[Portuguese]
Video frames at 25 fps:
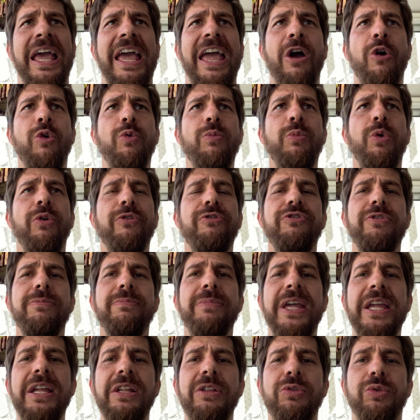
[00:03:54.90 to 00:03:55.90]
É um
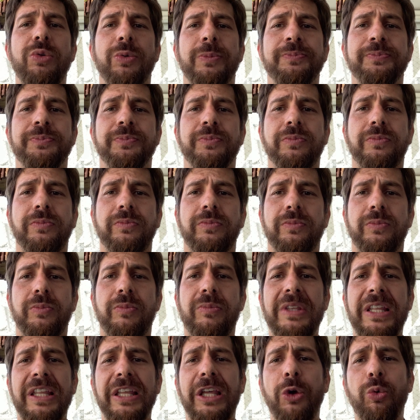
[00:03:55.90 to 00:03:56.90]
movimento
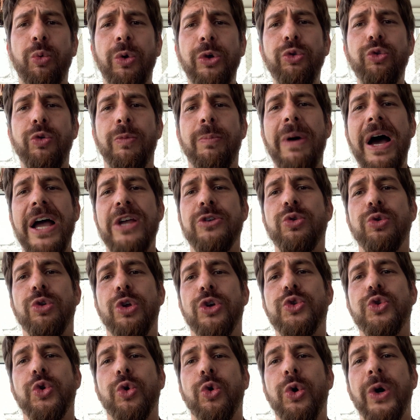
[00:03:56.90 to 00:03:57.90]
que quanto mais o
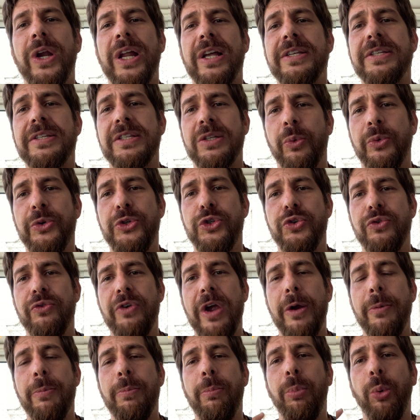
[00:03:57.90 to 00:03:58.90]
nosso coração
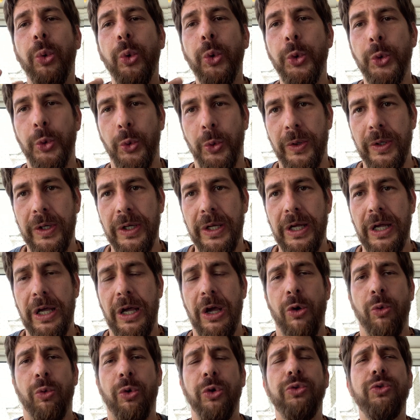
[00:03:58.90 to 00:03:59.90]
estiver puro,
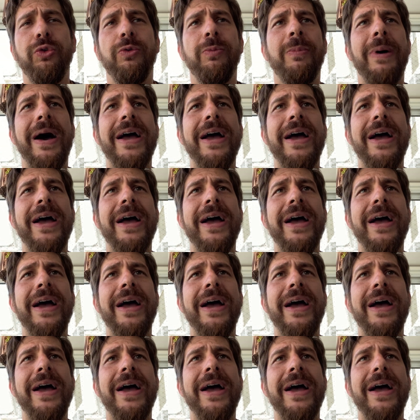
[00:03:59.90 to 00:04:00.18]
quanto